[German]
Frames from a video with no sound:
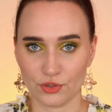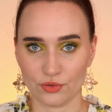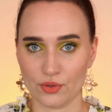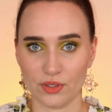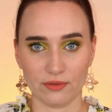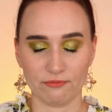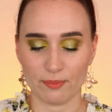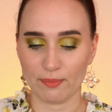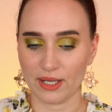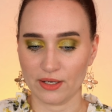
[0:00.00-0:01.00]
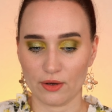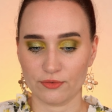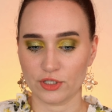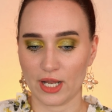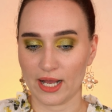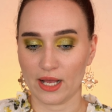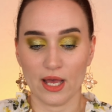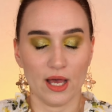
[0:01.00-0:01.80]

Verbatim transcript: schönen Wimpernaufschlag,